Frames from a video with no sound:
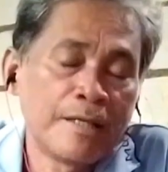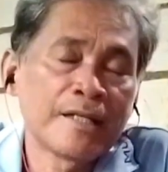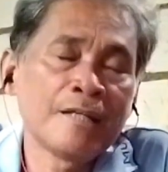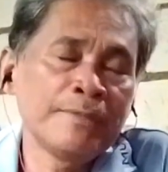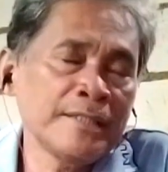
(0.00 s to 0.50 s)

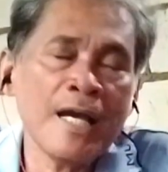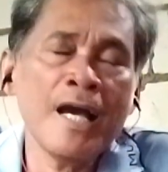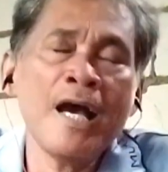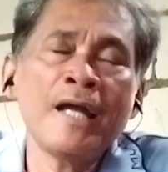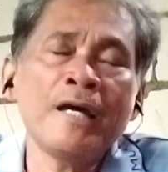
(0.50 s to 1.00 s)
Maraming
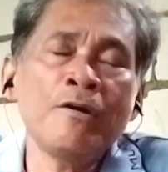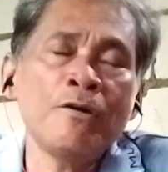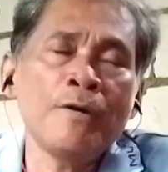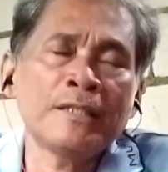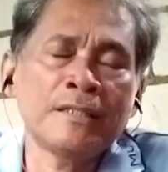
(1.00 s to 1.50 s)

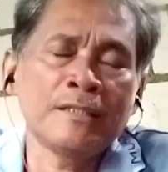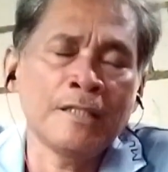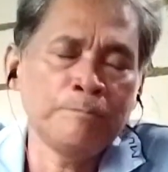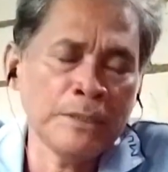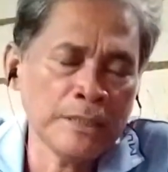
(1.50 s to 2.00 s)
araw at
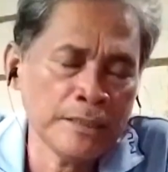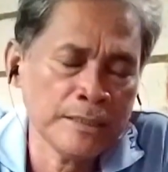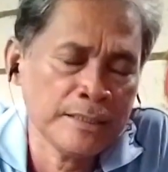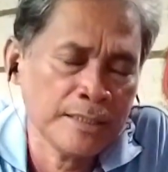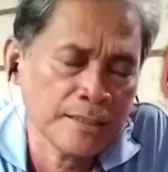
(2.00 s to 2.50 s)

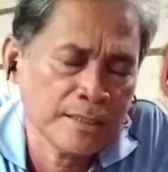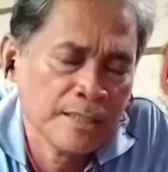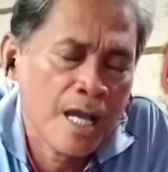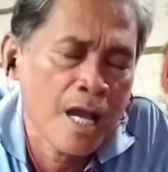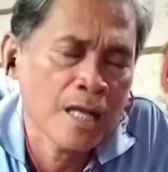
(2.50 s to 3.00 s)
gabi ang
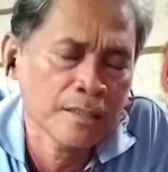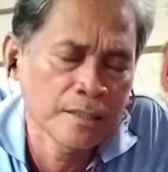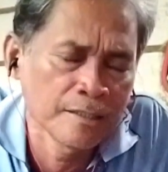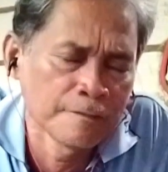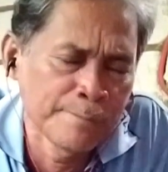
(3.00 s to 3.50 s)

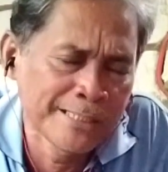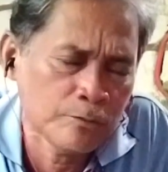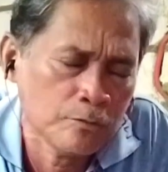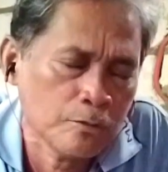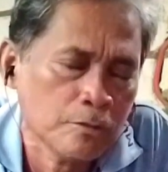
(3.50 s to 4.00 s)
aking
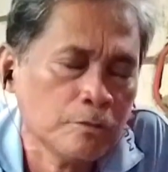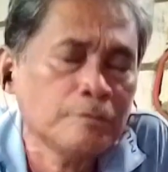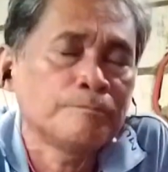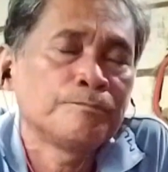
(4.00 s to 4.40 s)
binuno